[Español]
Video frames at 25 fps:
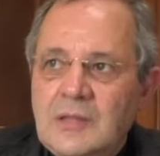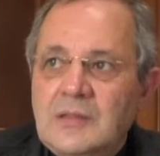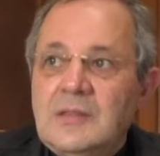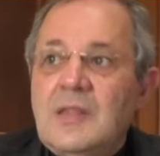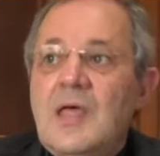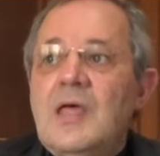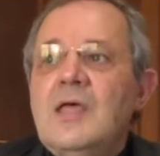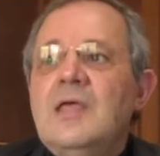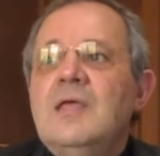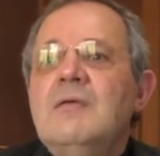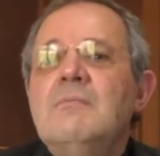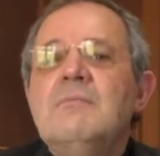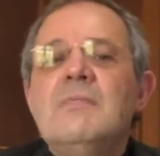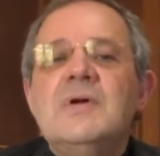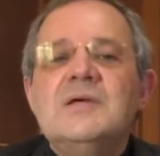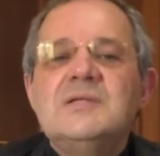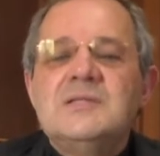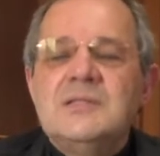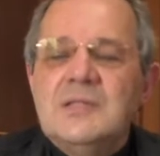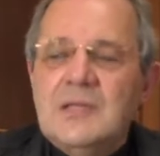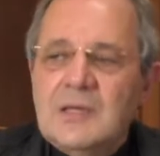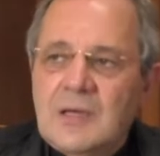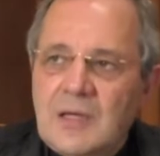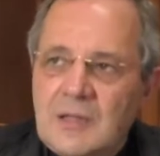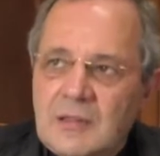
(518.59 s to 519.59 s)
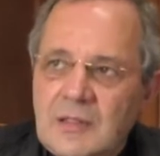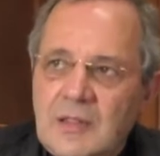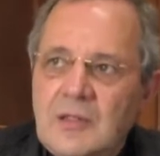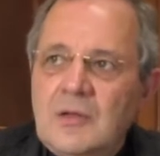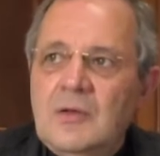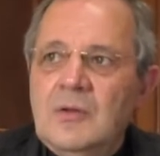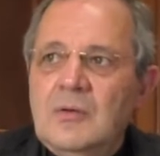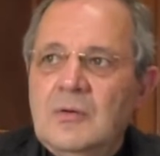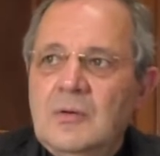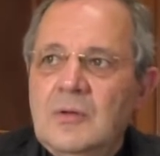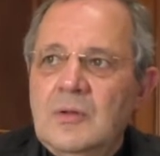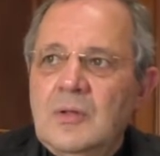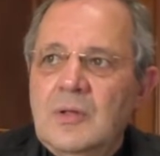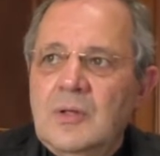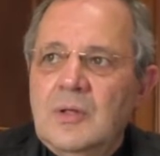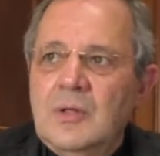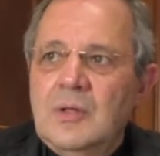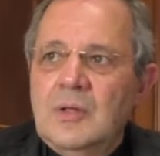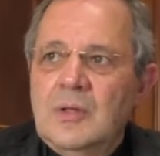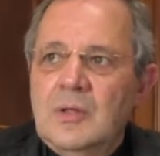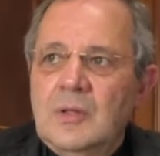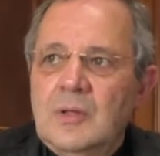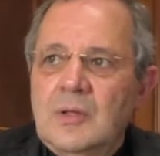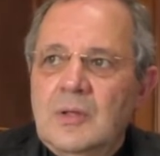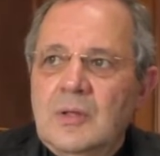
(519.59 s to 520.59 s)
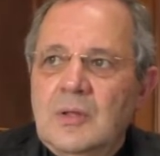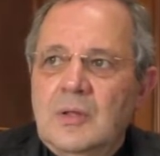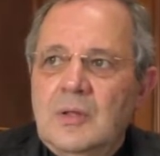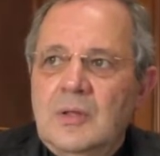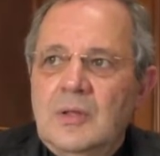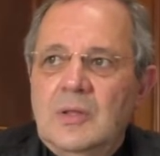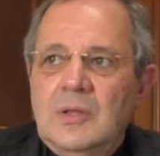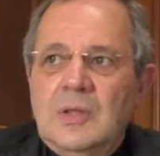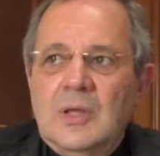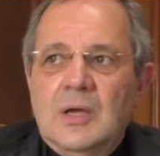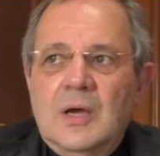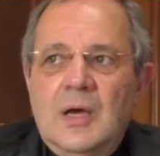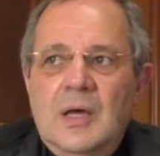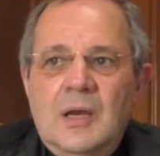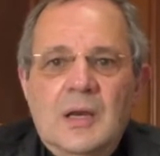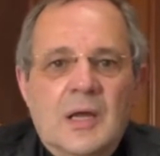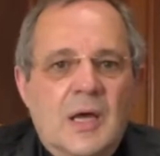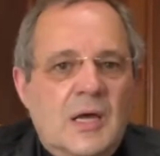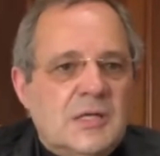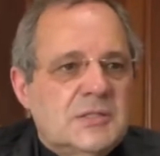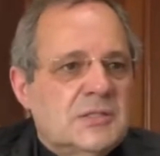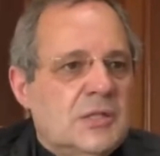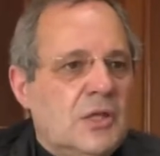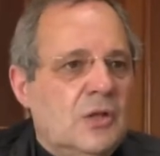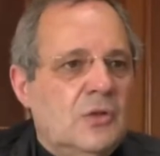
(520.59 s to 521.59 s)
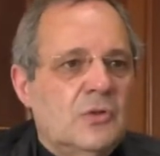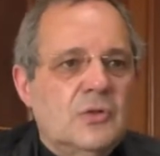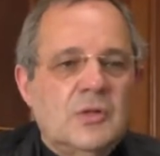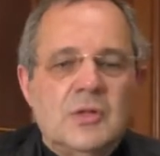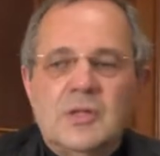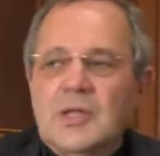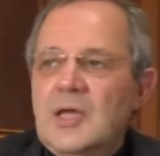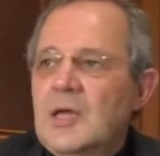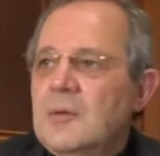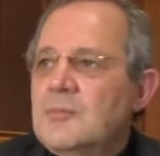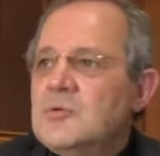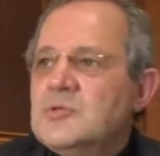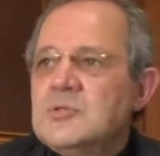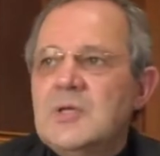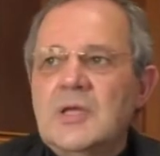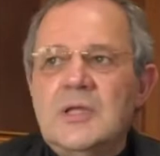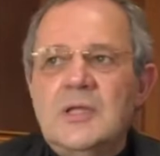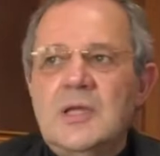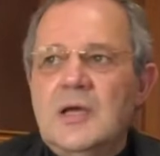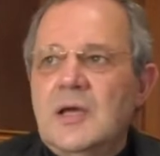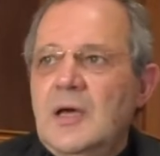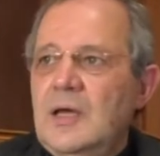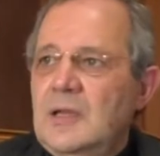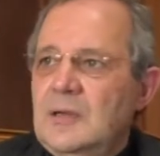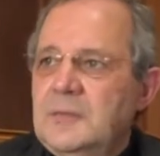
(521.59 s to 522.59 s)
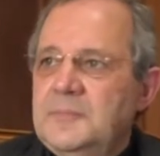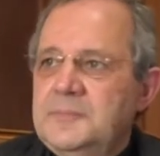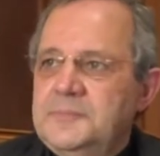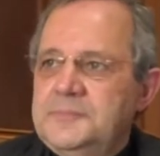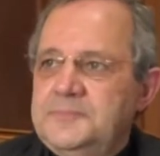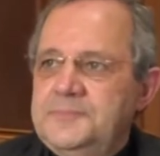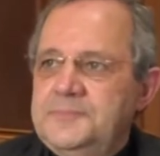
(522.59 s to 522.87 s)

de investigación y llegar hasta donde tengamos que llegar.